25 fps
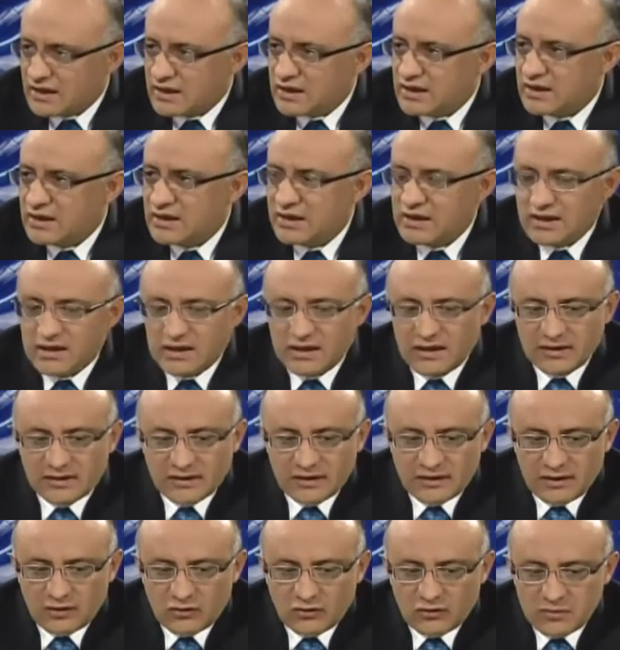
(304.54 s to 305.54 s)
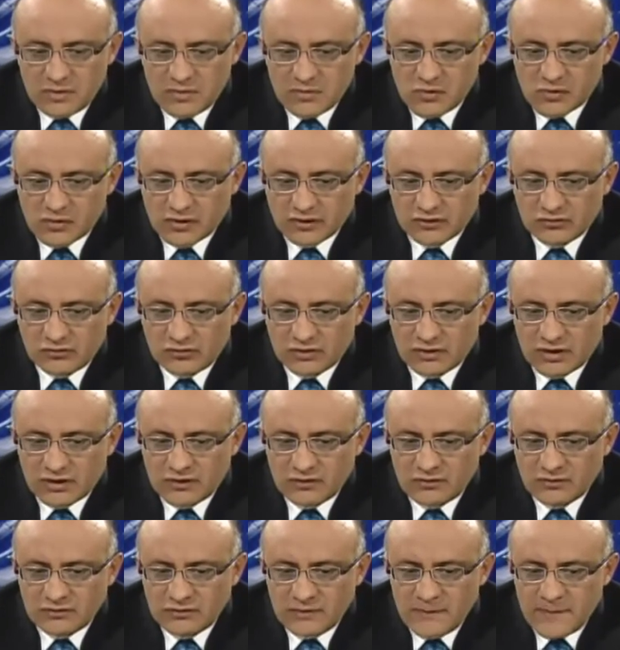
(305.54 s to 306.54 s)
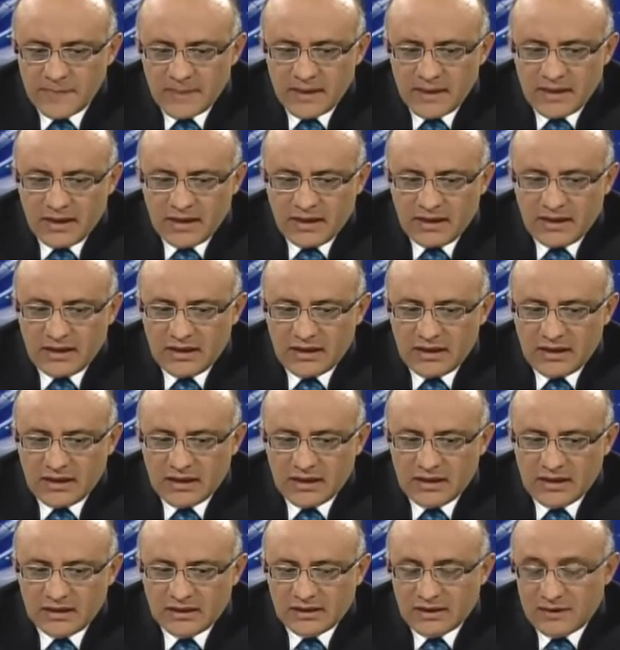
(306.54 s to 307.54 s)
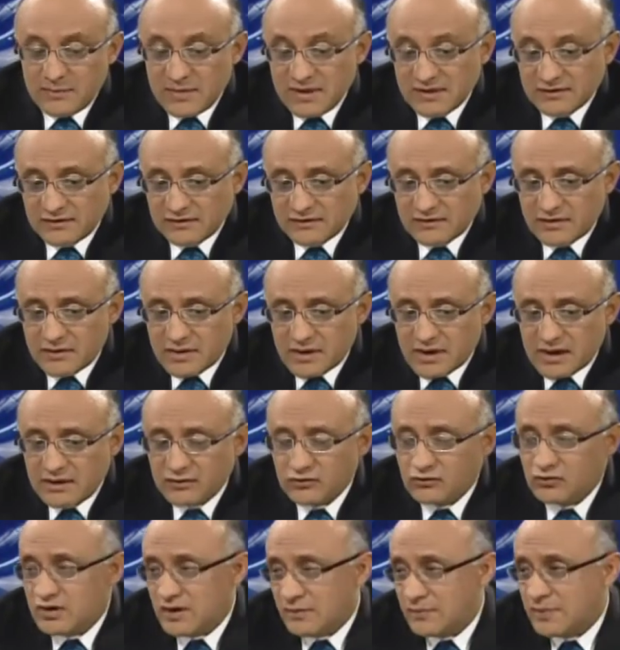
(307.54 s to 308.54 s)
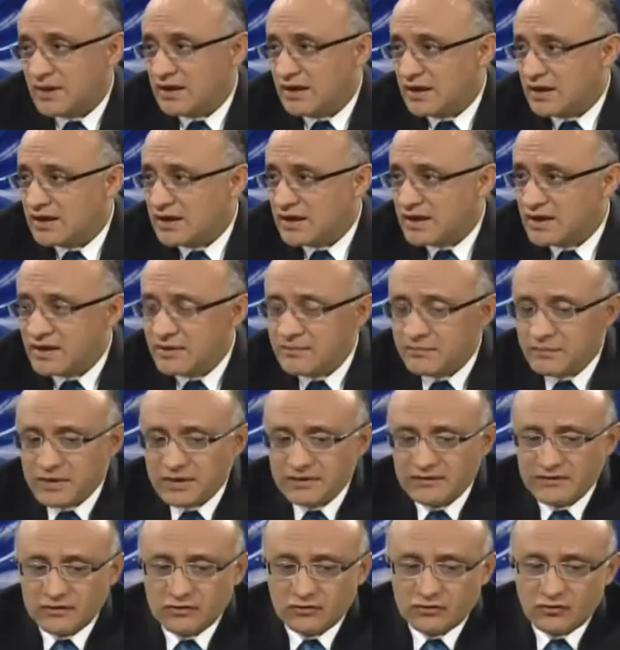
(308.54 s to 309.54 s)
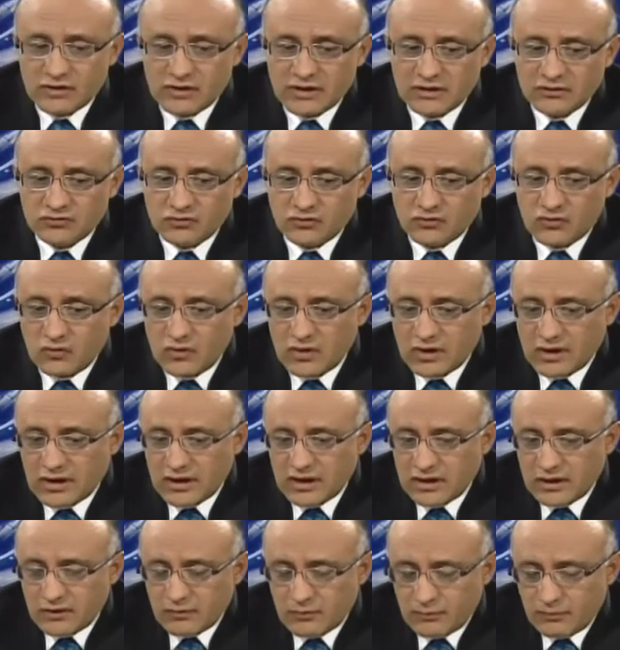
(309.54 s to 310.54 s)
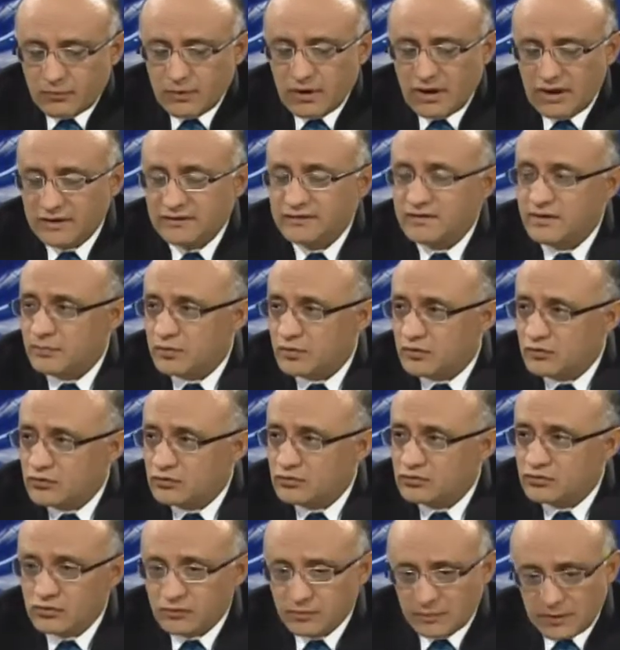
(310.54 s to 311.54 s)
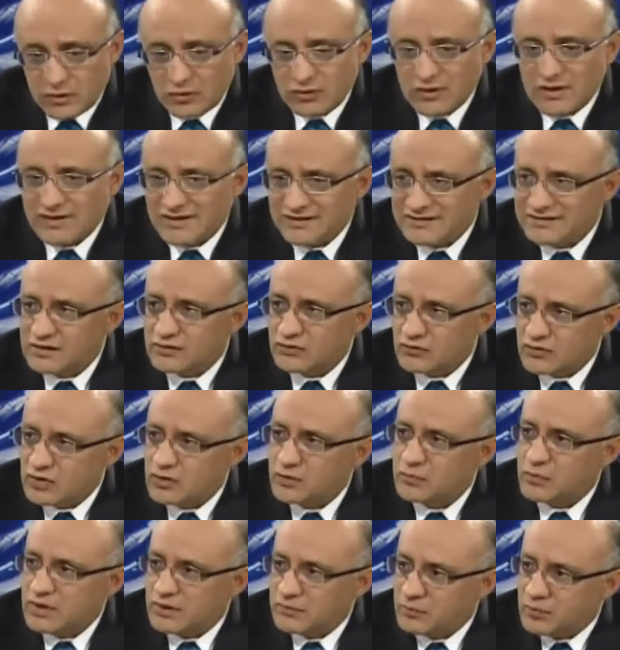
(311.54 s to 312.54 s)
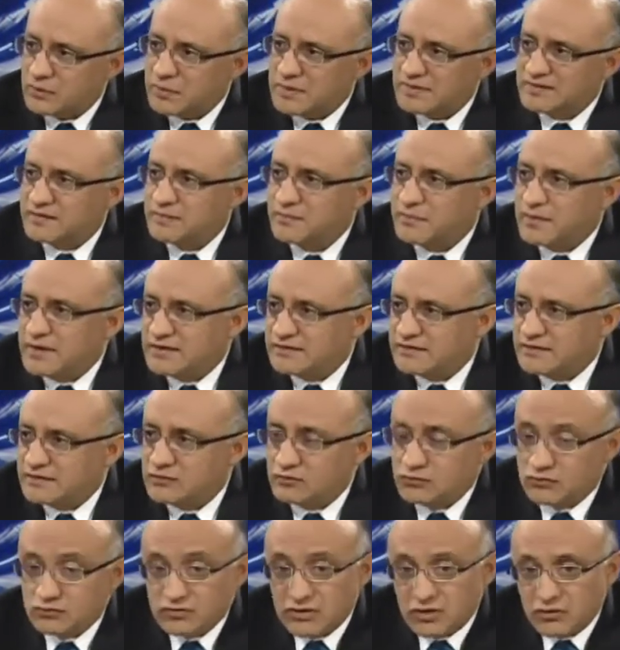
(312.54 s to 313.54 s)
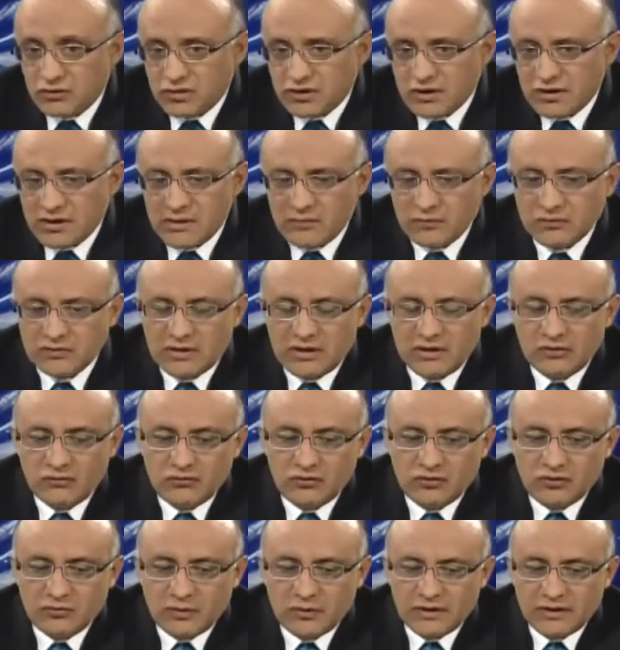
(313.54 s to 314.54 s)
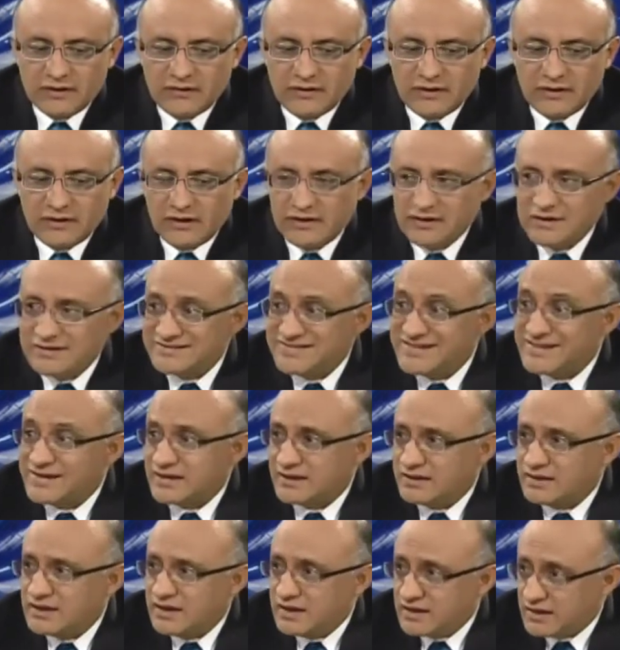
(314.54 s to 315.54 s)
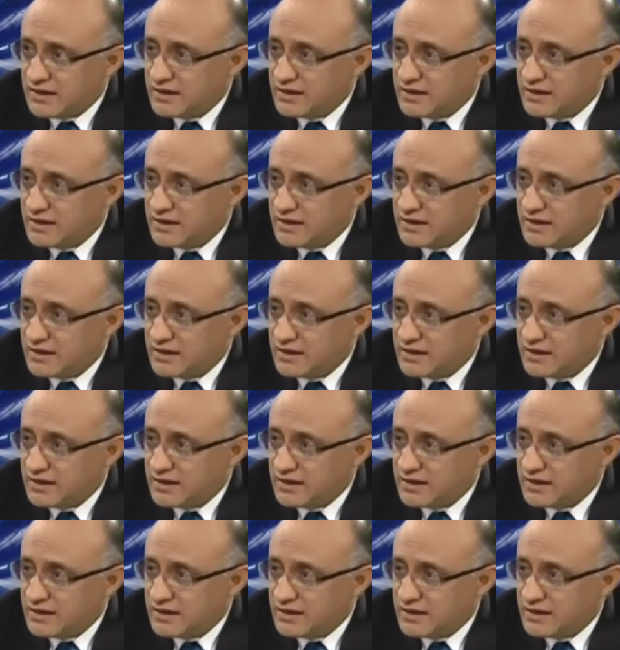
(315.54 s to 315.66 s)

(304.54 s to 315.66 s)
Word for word: a, a tener los mismos resultados y también se está trabajando ya para la gran empresa, en todo caso, con este producto, pero ya desarrollado por las propias empresas, ¿no? O sea, hoy tenemos algunos, por decir, tiendas de eh, retail